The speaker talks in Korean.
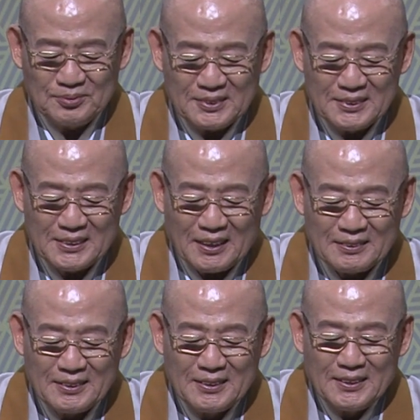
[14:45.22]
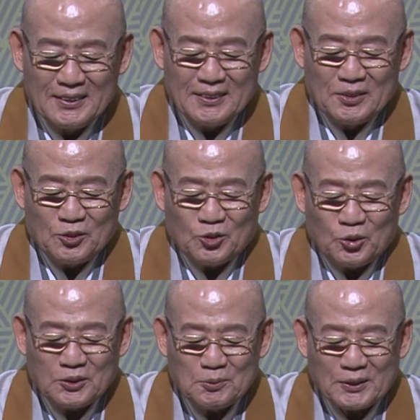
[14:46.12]
그러니까
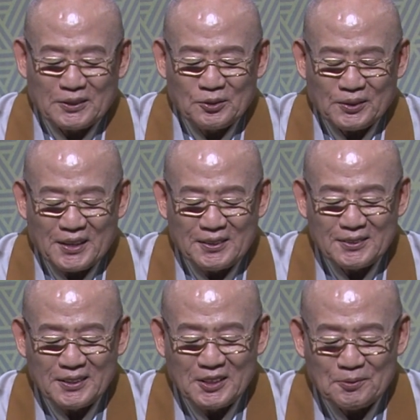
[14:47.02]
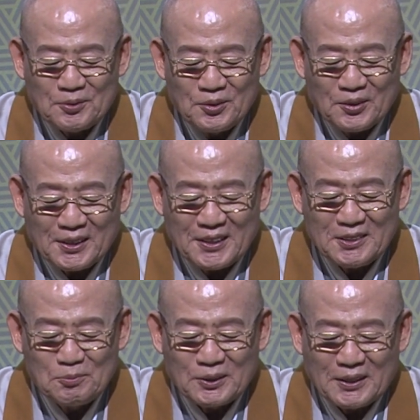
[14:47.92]
초지보다도 개성이 어렵고
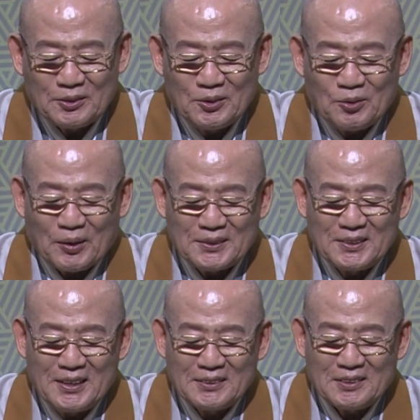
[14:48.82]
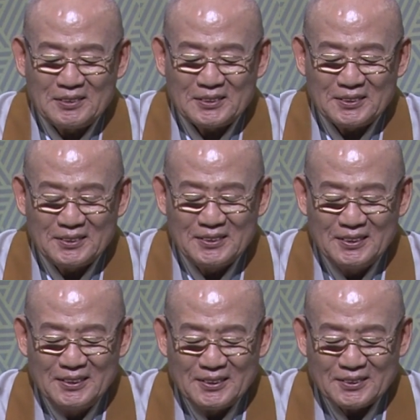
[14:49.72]
개성보다도 완전한 결실을
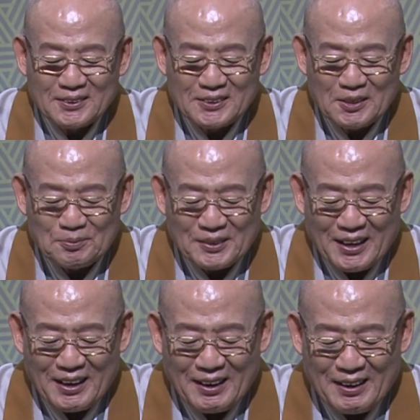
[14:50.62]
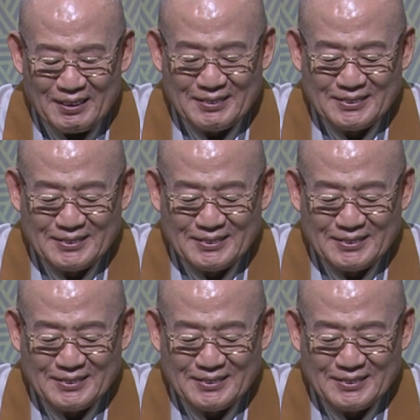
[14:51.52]
더 어렵다.